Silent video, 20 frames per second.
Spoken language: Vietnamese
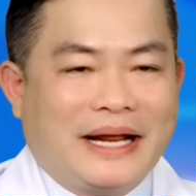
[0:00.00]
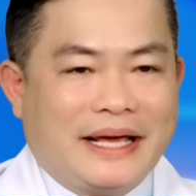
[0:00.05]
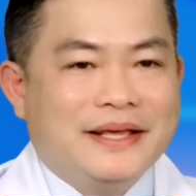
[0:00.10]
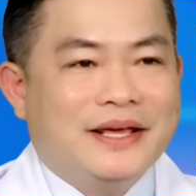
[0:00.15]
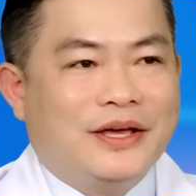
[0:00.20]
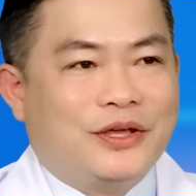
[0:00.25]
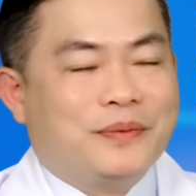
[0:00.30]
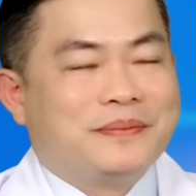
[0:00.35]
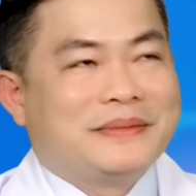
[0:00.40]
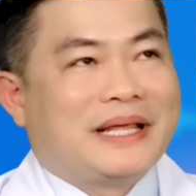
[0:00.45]
nãy
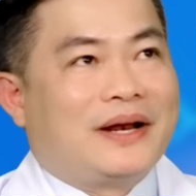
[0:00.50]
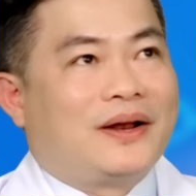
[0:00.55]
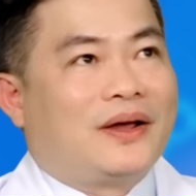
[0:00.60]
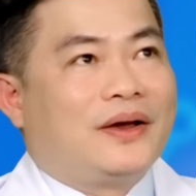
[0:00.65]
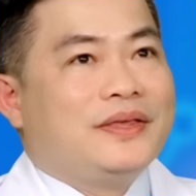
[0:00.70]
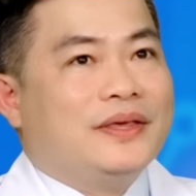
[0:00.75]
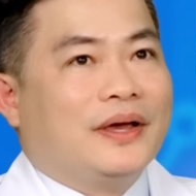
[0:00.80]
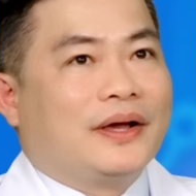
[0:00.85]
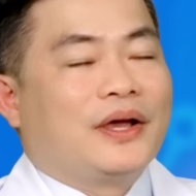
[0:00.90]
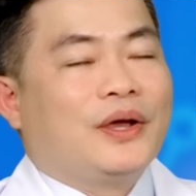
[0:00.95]
giờ chúng ta
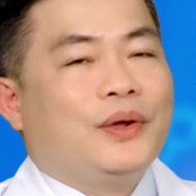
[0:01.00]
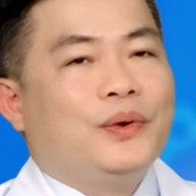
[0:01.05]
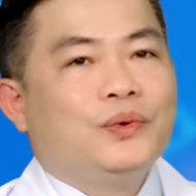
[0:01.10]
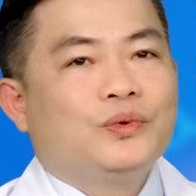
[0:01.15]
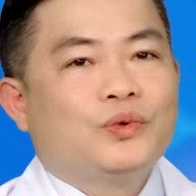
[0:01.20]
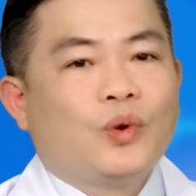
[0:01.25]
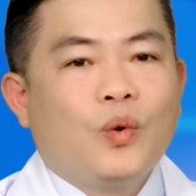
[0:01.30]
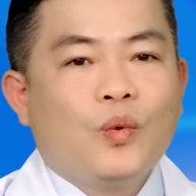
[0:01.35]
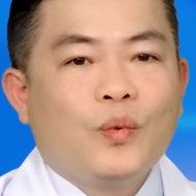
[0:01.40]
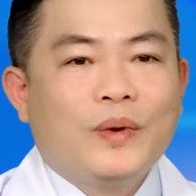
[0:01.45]
nói những cái yếu
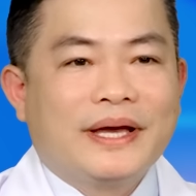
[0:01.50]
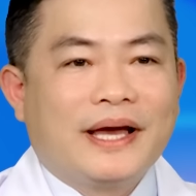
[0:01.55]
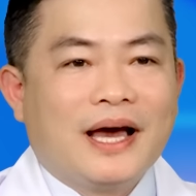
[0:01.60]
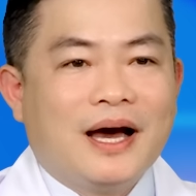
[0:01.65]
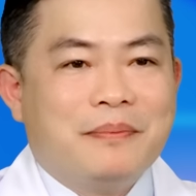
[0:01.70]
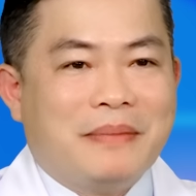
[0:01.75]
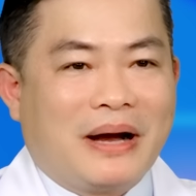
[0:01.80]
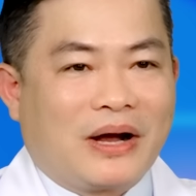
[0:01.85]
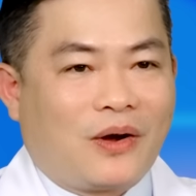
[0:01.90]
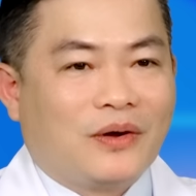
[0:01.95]
tố nguy
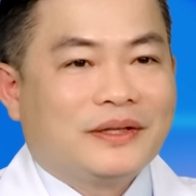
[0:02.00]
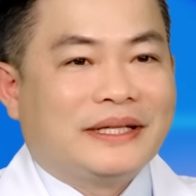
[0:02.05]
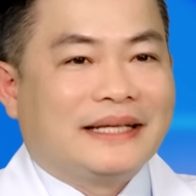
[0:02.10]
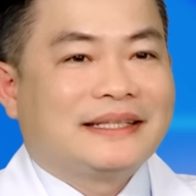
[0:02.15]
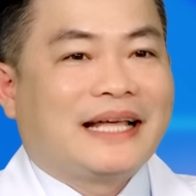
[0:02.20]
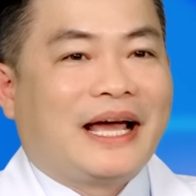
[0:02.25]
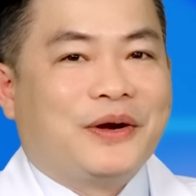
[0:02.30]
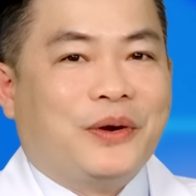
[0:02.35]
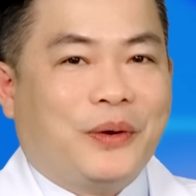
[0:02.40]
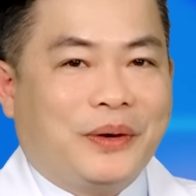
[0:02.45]
cơ mà có thể
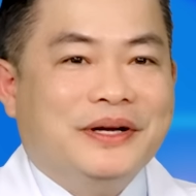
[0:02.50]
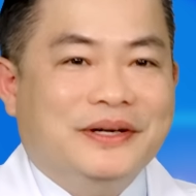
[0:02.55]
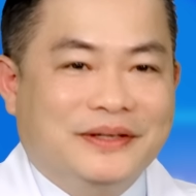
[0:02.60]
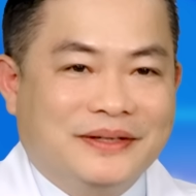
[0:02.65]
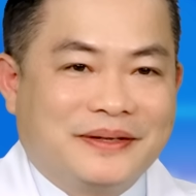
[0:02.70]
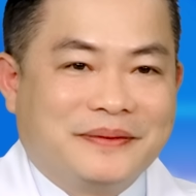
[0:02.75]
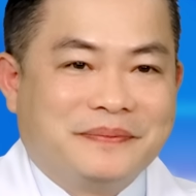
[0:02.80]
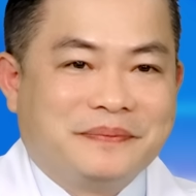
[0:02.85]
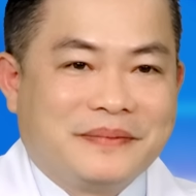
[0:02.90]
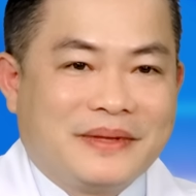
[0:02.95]
thay đổi
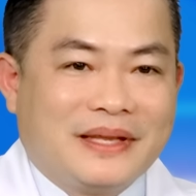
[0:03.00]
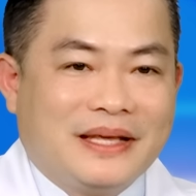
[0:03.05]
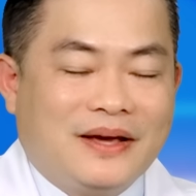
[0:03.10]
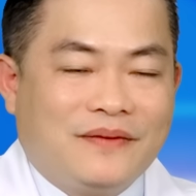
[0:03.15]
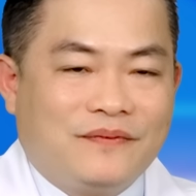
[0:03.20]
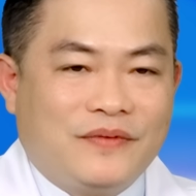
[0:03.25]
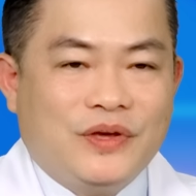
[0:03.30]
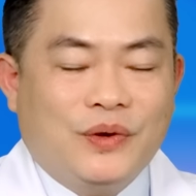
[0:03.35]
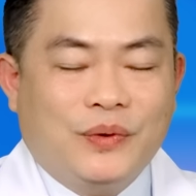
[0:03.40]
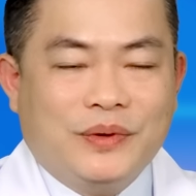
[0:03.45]
được.
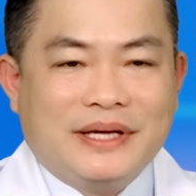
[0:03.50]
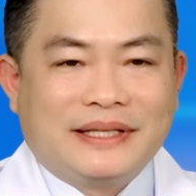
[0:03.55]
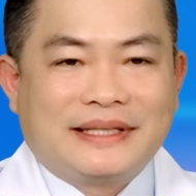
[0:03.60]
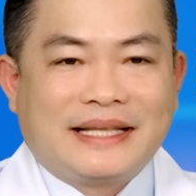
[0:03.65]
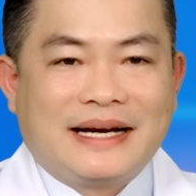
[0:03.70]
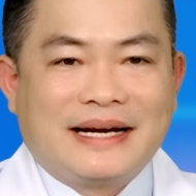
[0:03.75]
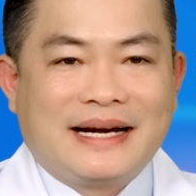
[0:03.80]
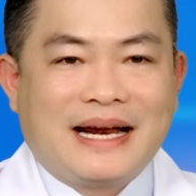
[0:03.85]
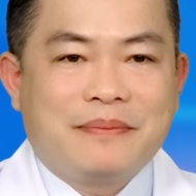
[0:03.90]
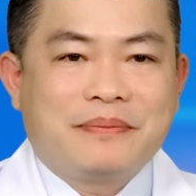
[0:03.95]
Ví dụ như
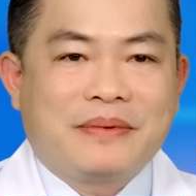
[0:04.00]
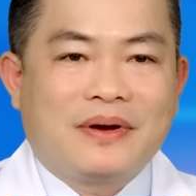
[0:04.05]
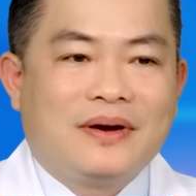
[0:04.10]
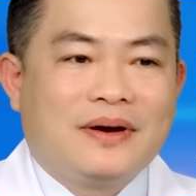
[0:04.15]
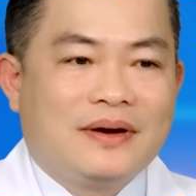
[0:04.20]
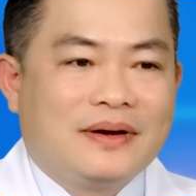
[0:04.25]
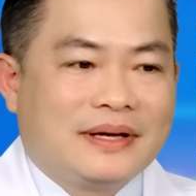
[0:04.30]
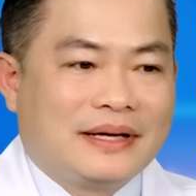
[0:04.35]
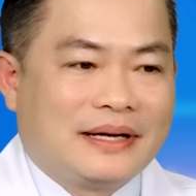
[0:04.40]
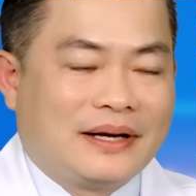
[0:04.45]
Thanh Ráp
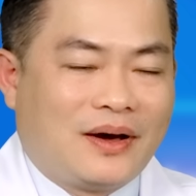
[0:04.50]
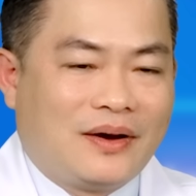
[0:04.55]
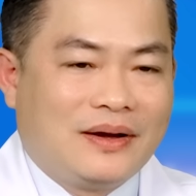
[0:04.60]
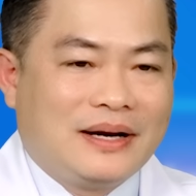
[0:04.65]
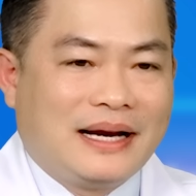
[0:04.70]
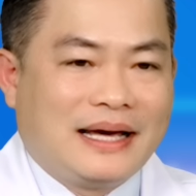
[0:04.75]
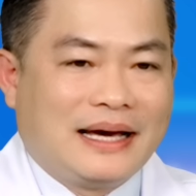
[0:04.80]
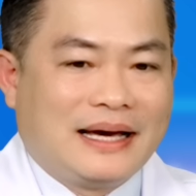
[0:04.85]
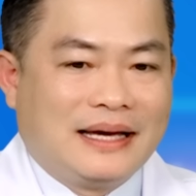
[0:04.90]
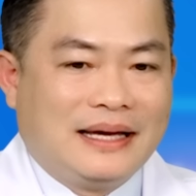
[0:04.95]
có nói
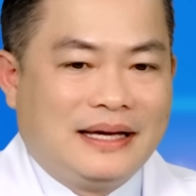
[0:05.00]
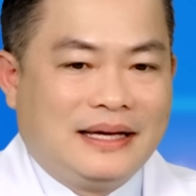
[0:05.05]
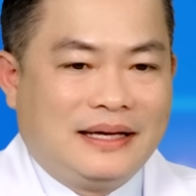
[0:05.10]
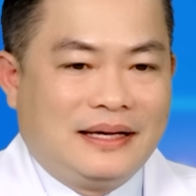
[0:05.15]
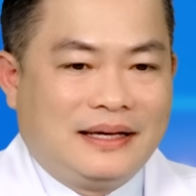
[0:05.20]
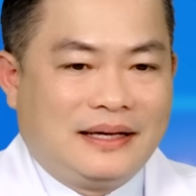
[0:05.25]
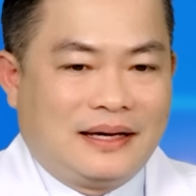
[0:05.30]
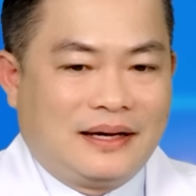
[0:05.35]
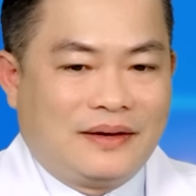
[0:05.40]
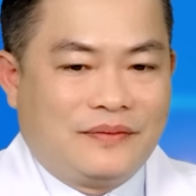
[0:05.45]
là
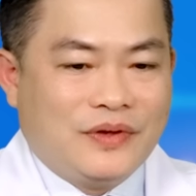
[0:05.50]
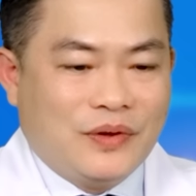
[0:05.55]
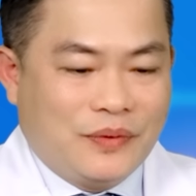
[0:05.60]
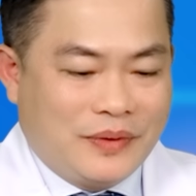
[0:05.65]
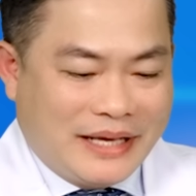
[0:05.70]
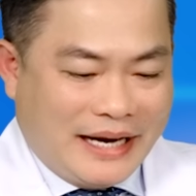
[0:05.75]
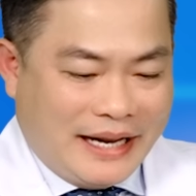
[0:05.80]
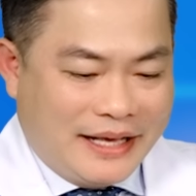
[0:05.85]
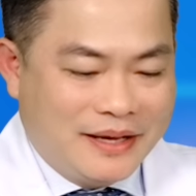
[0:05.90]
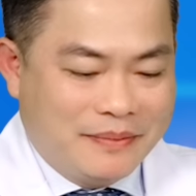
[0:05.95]
ví dụ
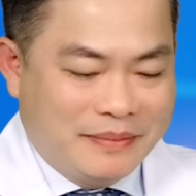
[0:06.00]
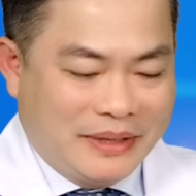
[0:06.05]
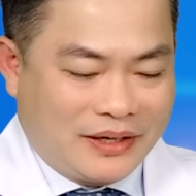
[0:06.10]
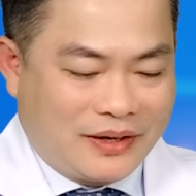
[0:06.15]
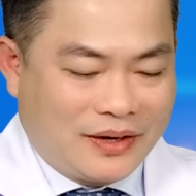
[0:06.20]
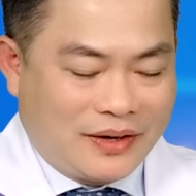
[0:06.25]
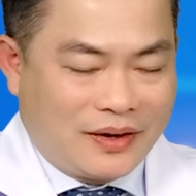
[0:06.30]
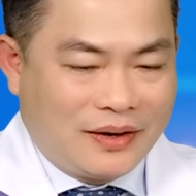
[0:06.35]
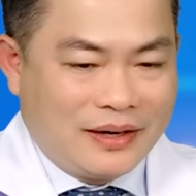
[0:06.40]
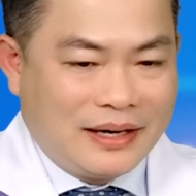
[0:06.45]
như nãy giờ mình
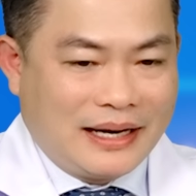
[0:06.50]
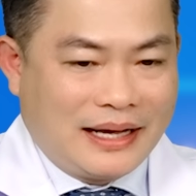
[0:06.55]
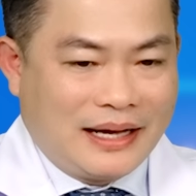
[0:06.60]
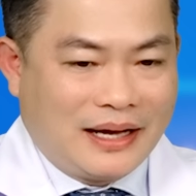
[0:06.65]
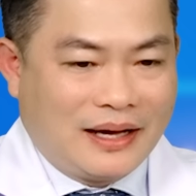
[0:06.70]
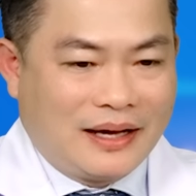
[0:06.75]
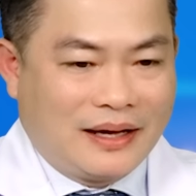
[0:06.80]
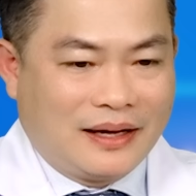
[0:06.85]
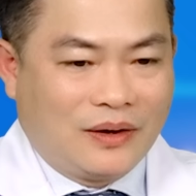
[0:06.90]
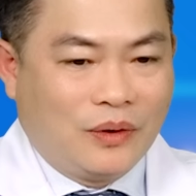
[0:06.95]
có nói
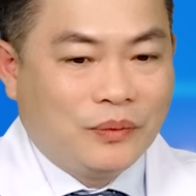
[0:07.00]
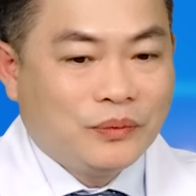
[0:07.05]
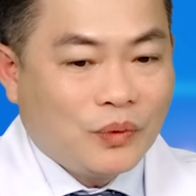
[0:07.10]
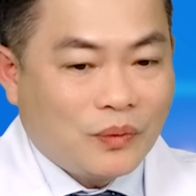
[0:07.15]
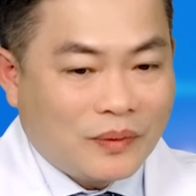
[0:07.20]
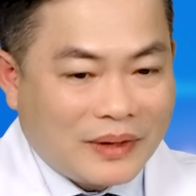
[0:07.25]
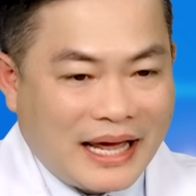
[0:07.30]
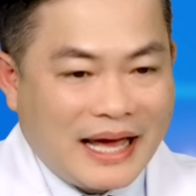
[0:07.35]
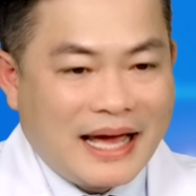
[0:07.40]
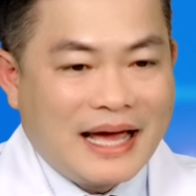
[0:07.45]
là hút
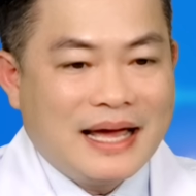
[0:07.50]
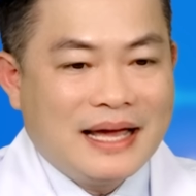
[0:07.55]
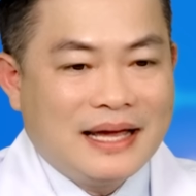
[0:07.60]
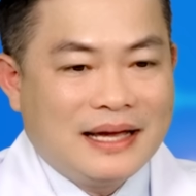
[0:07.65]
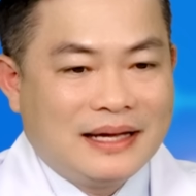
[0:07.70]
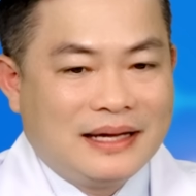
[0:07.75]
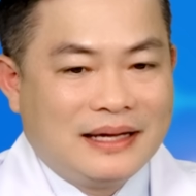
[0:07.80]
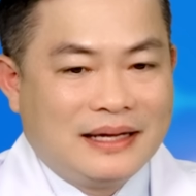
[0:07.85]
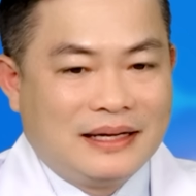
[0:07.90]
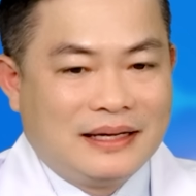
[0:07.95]
thuốc lá,
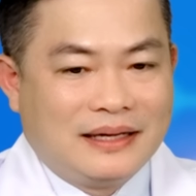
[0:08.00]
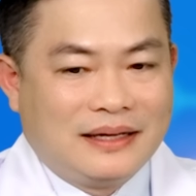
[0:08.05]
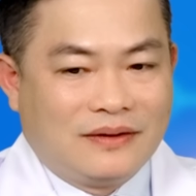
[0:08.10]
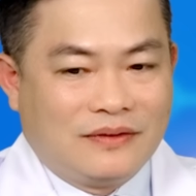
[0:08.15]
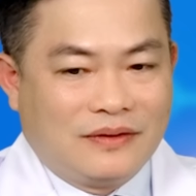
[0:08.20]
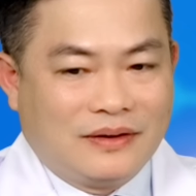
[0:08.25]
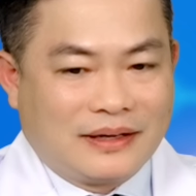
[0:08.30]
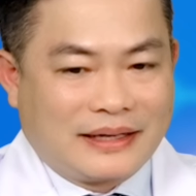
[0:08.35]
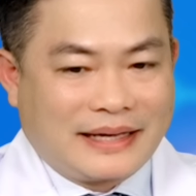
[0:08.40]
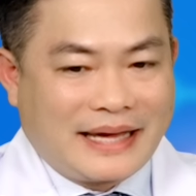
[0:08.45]

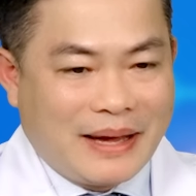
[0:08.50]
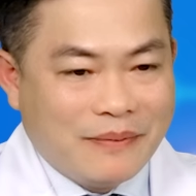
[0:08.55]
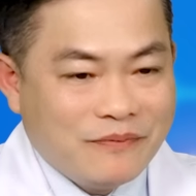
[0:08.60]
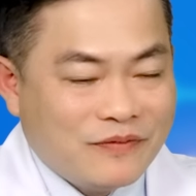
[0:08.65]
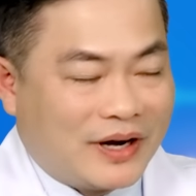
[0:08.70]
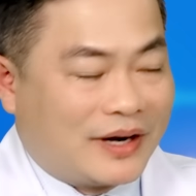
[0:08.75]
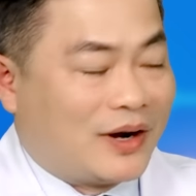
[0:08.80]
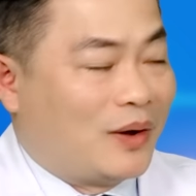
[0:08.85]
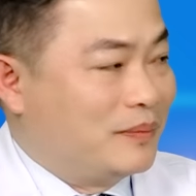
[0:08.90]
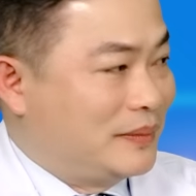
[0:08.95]
kém
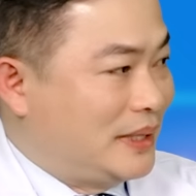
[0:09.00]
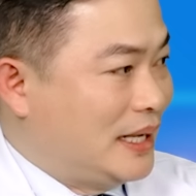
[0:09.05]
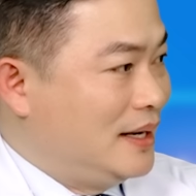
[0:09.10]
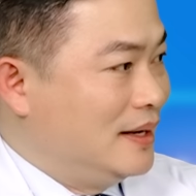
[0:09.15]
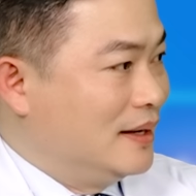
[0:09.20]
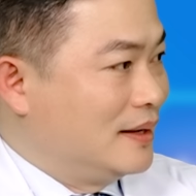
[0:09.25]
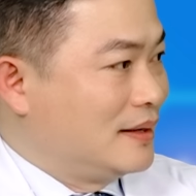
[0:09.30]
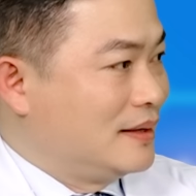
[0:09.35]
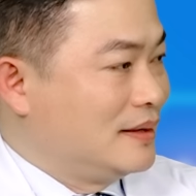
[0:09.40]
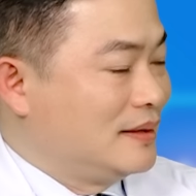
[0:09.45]
vận động thể
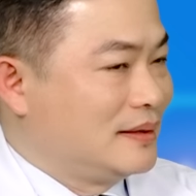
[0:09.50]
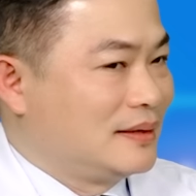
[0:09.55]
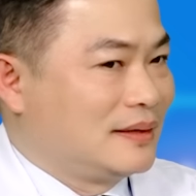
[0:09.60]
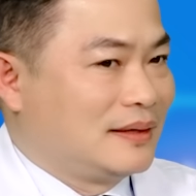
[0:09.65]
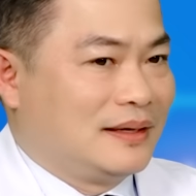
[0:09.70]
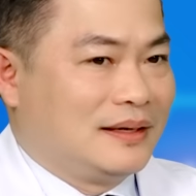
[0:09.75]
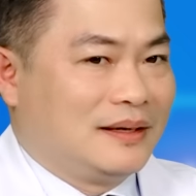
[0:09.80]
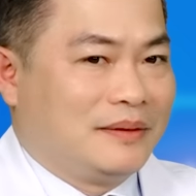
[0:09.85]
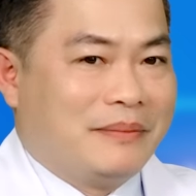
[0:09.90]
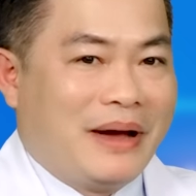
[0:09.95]
lực,
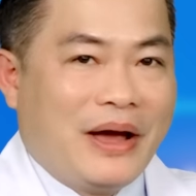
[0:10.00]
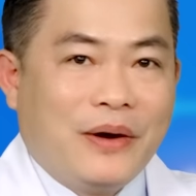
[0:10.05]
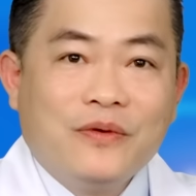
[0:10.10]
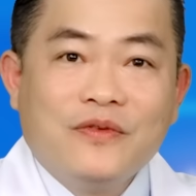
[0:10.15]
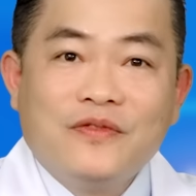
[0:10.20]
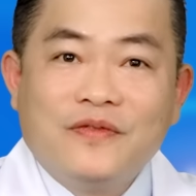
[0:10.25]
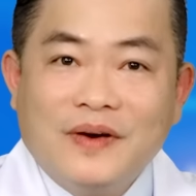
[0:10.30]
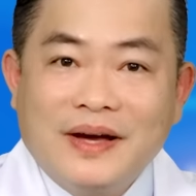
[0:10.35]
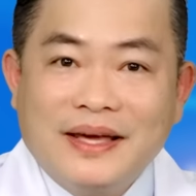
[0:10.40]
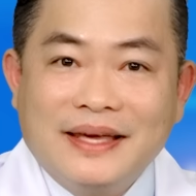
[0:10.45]
béo
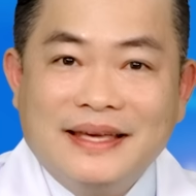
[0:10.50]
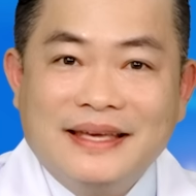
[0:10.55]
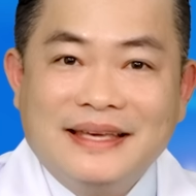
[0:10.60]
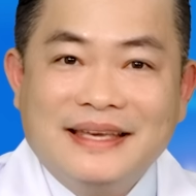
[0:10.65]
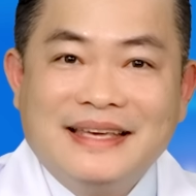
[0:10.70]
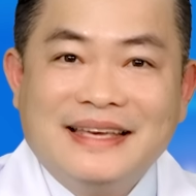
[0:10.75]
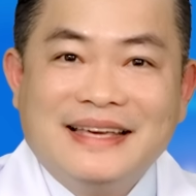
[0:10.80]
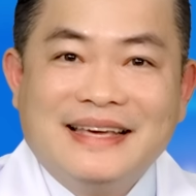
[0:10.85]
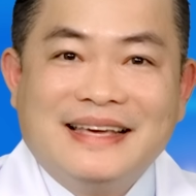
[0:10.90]
phì,